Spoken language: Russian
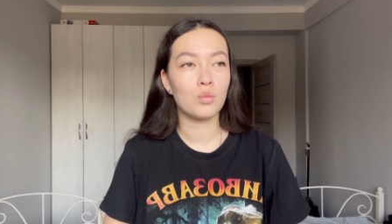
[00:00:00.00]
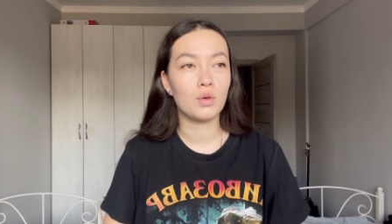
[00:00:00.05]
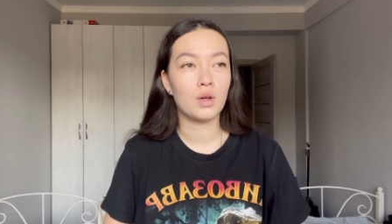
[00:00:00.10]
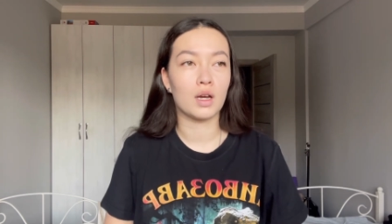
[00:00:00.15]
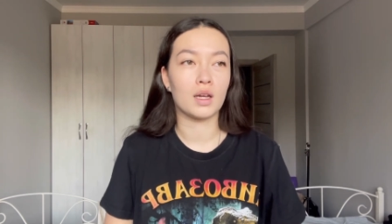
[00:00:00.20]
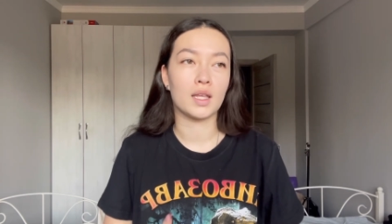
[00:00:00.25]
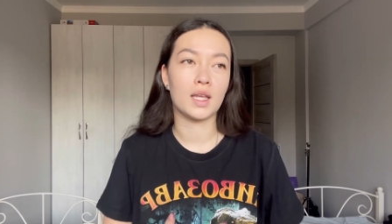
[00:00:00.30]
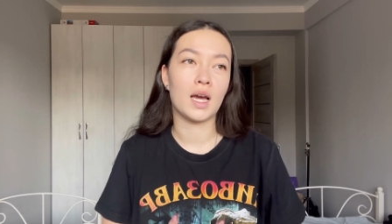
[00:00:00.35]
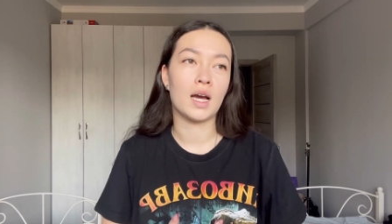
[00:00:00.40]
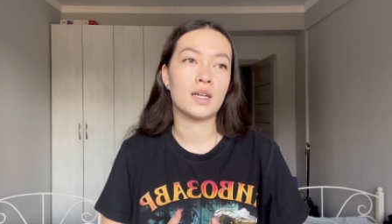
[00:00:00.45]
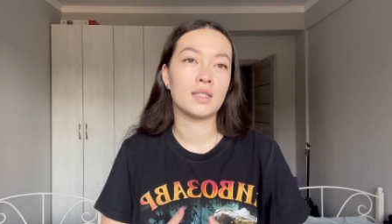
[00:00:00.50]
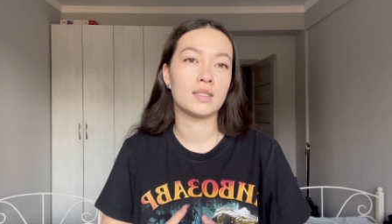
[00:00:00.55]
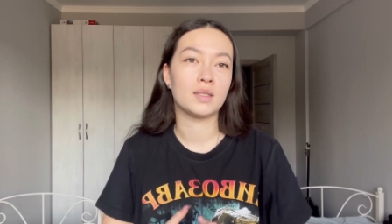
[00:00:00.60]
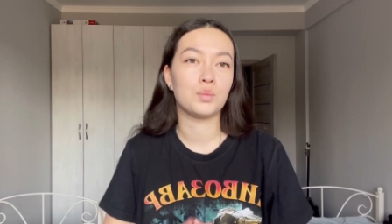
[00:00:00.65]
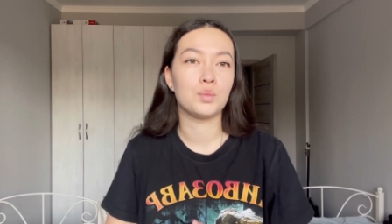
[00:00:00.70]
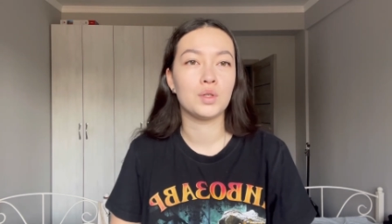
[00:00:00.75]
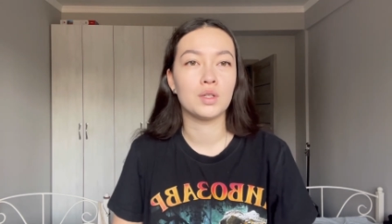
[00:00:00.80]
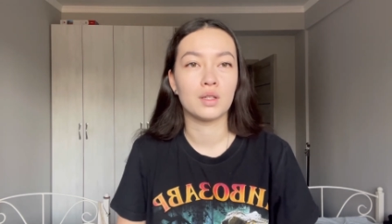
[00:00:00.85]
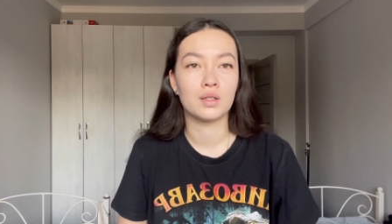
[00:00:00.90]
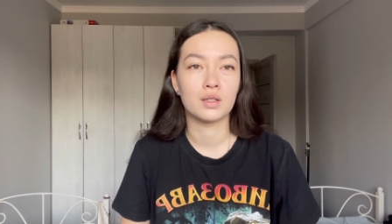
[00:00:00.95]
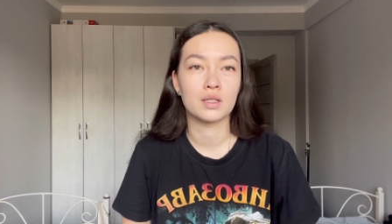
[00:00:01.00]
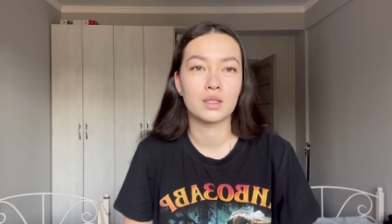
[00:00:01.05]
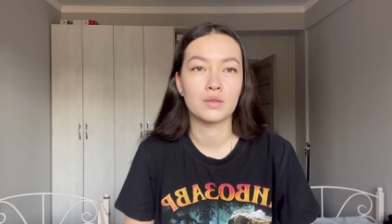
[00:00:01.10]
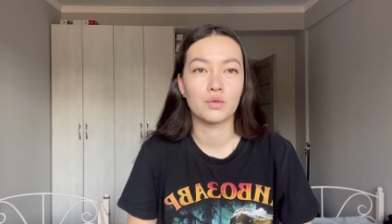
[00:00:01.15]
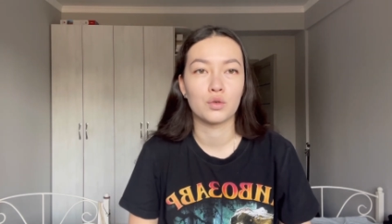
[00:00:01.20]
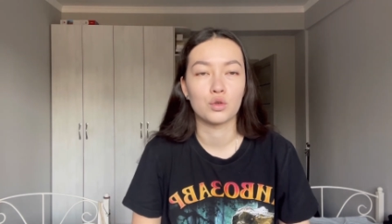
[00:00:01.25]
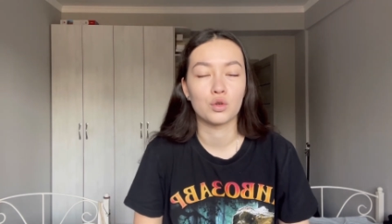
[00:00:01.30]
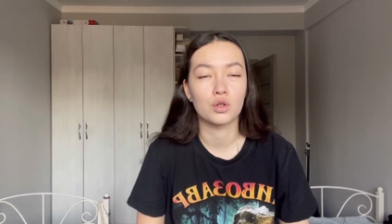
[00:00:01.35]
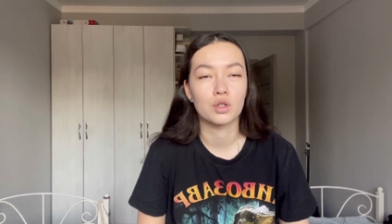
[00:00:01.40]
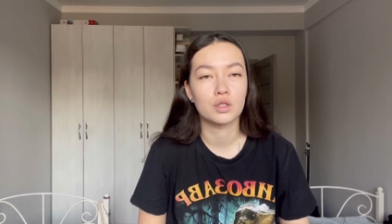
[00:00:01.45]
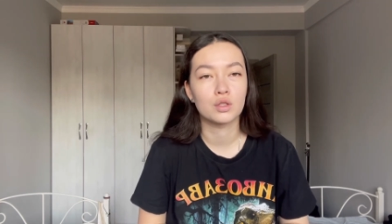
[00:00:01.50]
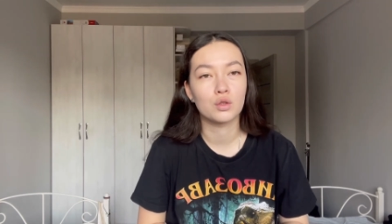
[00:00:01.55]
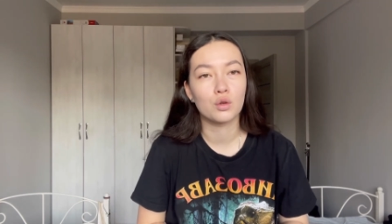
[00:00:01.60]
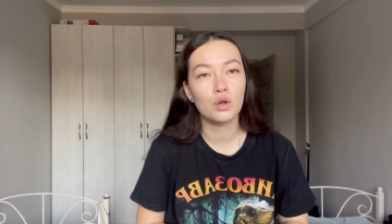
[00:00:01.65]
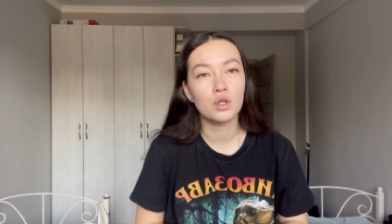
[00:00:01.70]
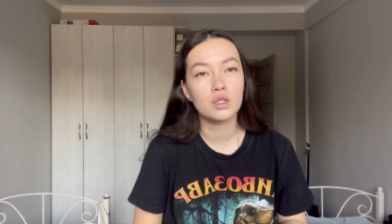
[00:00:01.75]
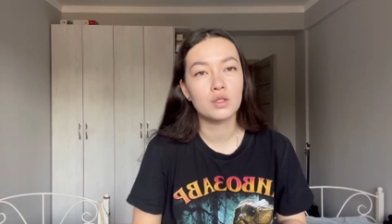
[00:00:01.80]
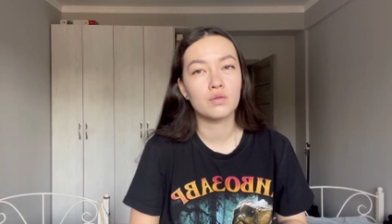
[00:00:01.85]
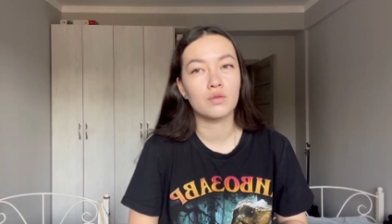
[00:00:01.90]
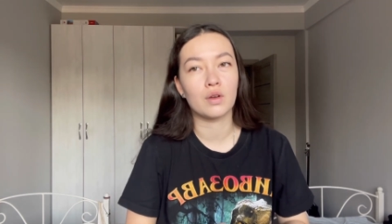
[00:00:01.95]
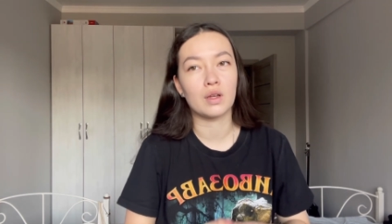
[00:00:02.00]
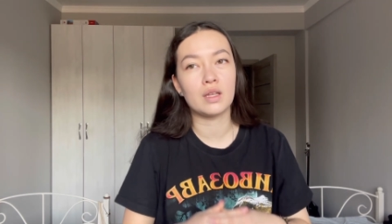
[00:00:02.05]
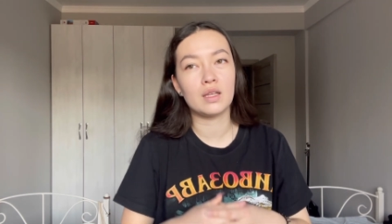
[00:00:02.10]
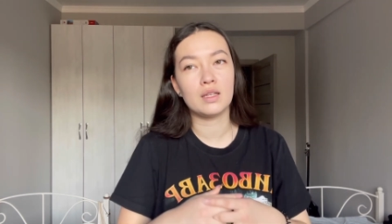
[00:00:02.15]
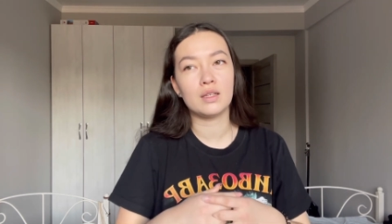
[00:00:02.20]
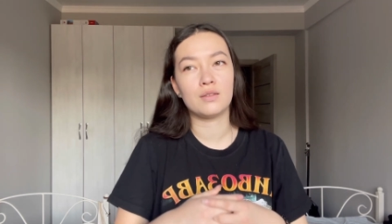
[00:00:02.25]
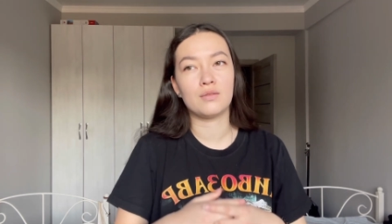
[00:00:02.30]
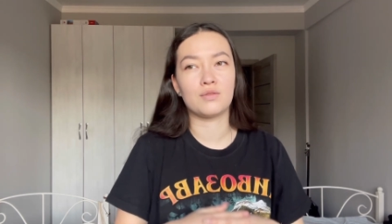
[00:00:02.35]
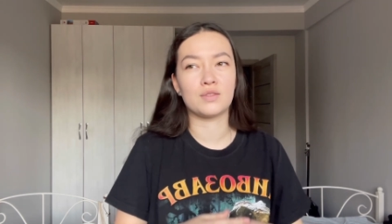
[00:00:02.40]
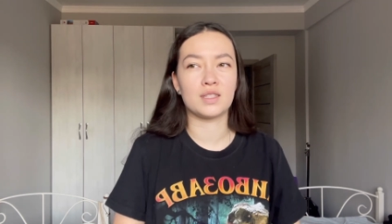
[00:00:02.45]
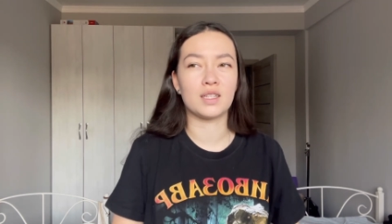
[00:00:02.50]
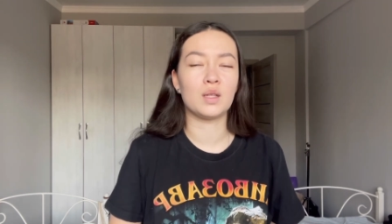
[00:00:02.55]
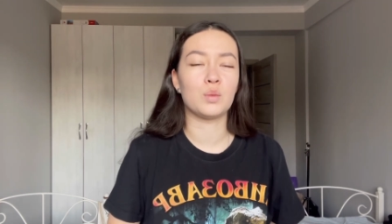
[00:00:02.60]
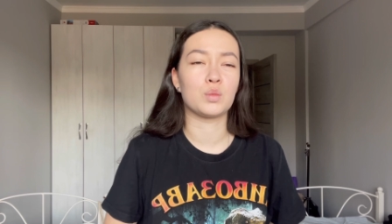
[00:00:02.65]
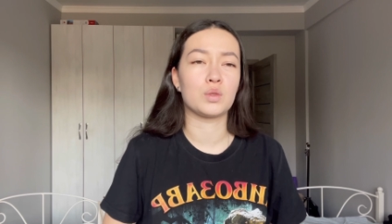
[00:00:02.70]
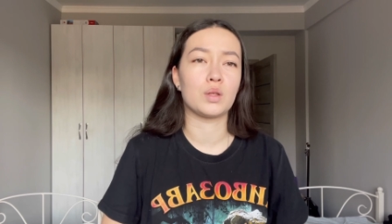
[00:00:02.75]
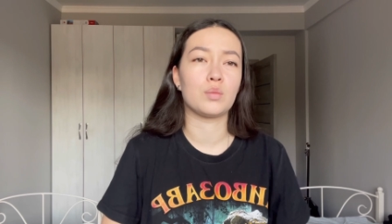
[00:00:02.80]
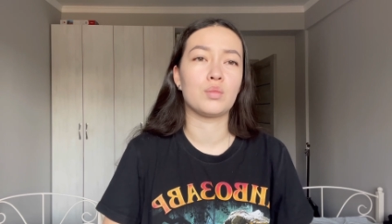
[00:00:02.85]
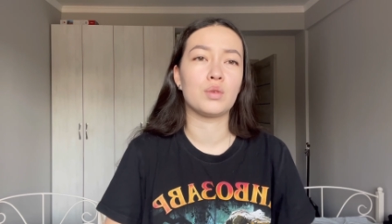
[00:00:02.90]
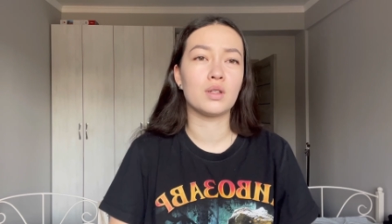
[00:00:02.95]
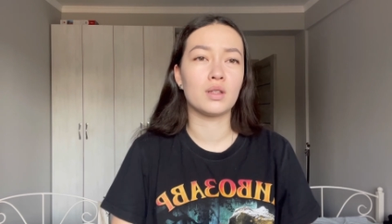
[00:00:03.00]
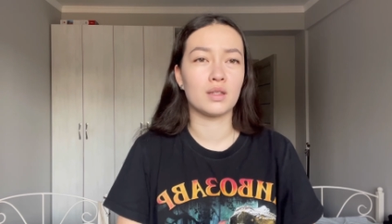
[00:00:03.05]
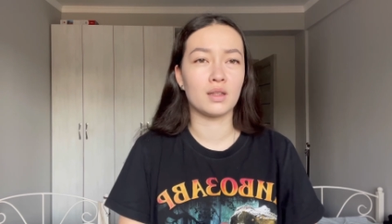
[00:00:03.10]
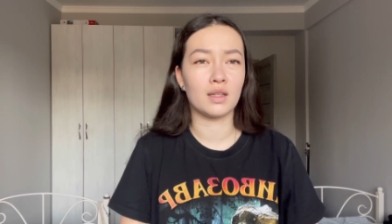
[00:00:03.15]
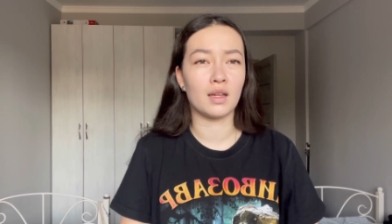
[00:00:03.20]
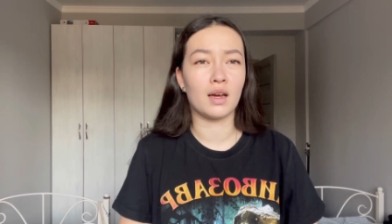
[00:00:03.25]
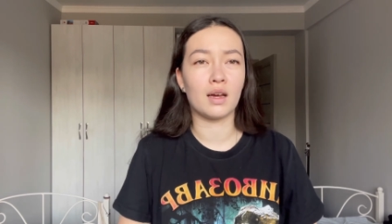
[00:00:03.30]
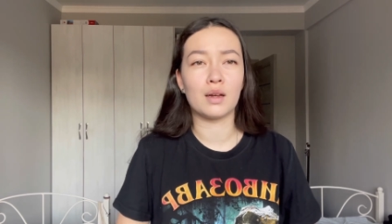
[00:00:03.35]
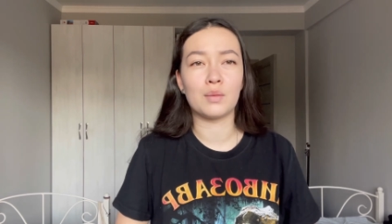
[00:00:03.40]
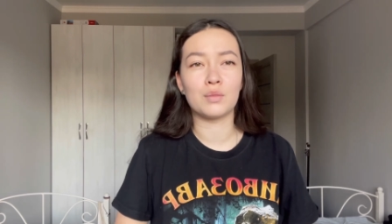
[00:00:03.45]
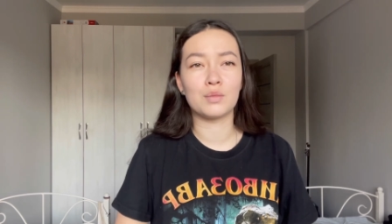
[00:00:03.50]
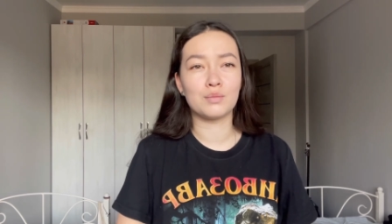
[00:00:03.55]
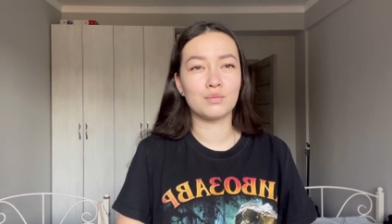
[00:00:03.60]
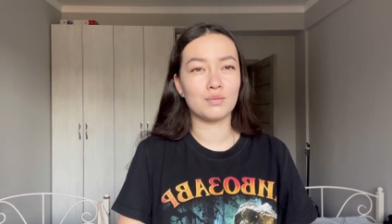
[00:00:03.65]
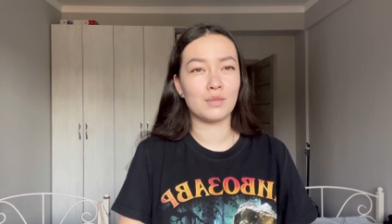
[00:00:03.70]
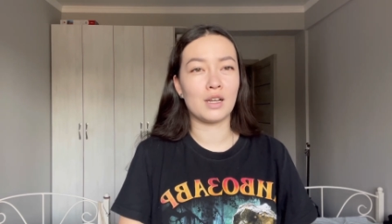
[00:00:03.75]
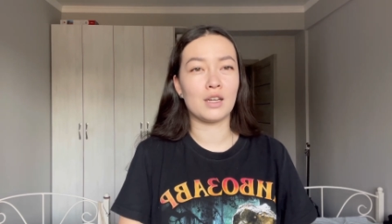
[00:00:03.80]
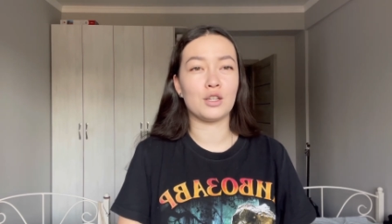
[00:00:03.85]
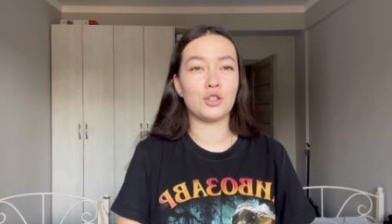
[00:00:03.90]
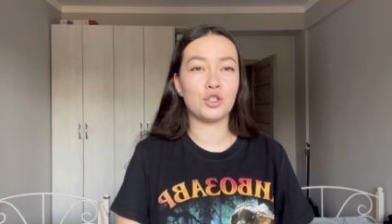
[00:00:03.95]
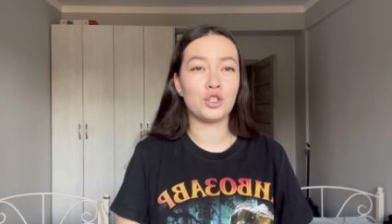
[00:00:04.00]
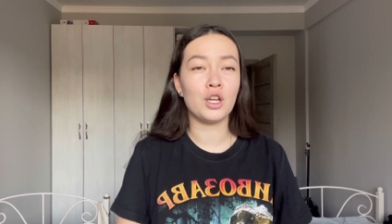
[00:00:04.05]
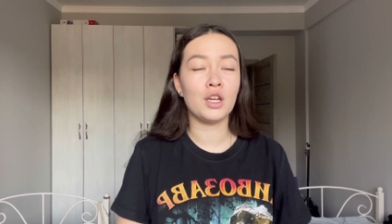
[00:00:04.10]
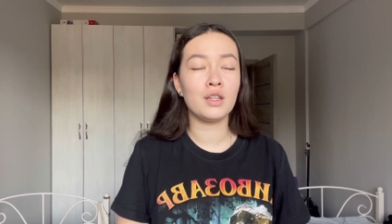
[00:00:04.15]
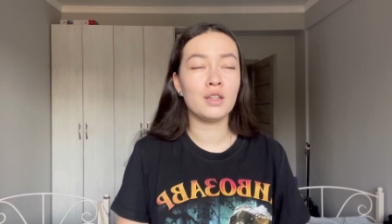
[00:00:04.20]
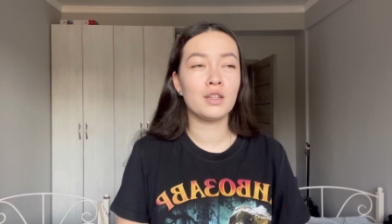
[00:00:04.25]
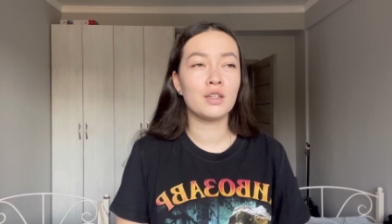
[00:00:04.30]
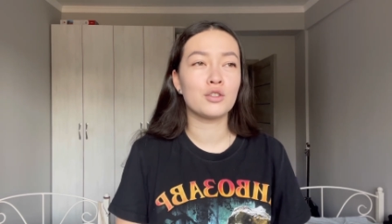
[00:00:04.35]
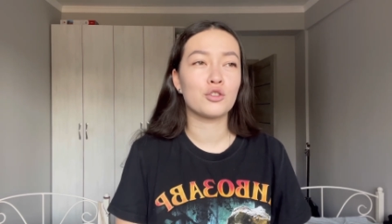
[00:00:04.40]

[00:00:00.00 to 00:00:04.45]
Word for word: как я забила на свое расстройство и в целом забила на лечение,